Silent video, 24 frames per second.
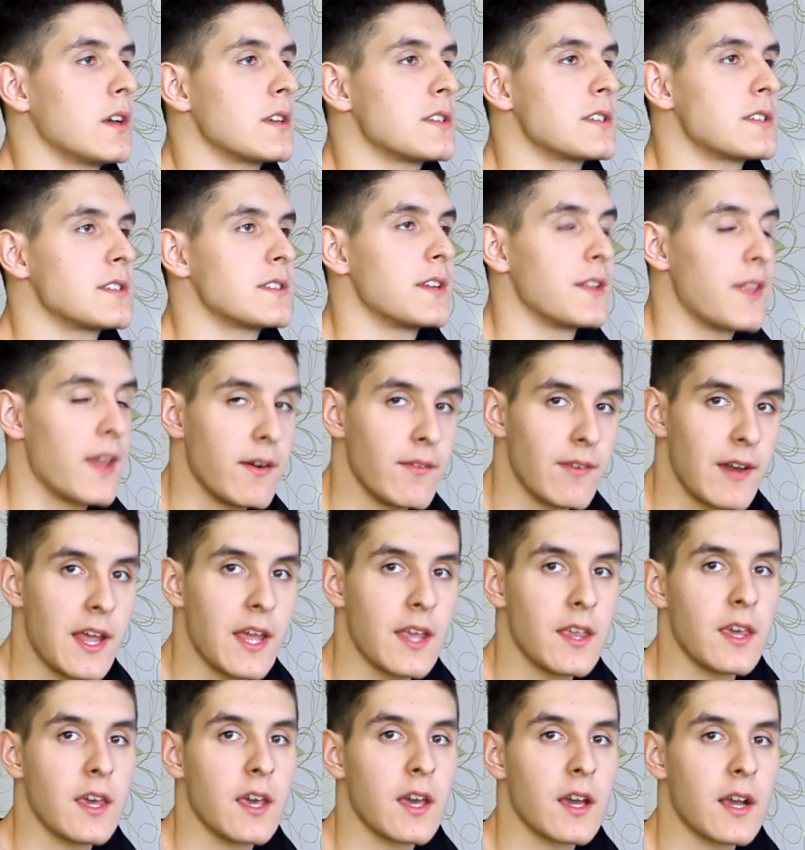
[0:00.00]

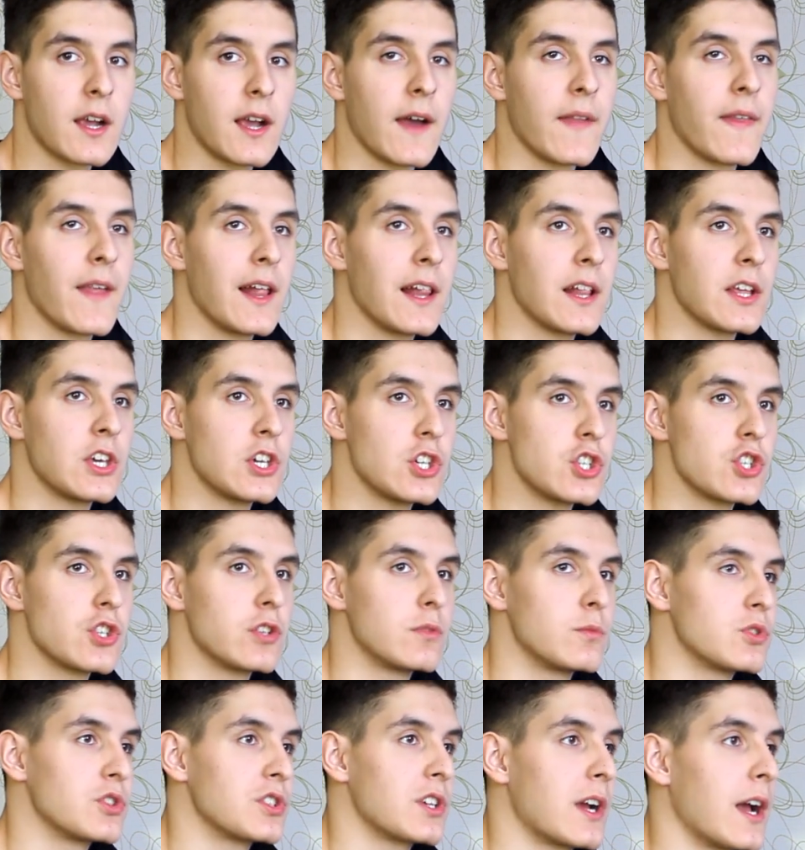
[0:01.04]
становления канала
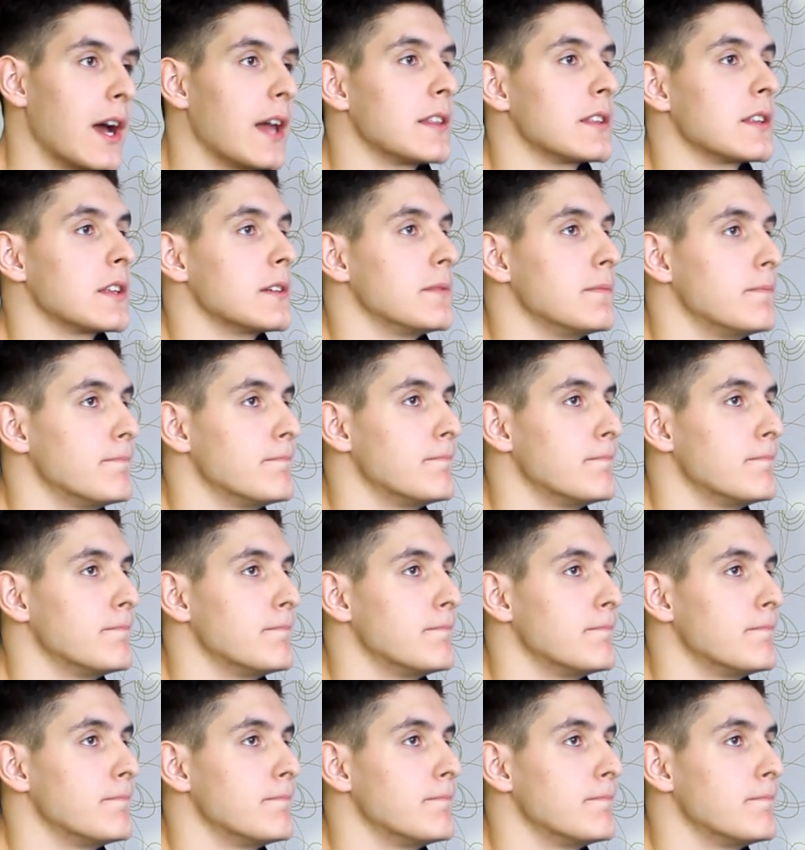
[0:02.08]
Хижина Музыканта.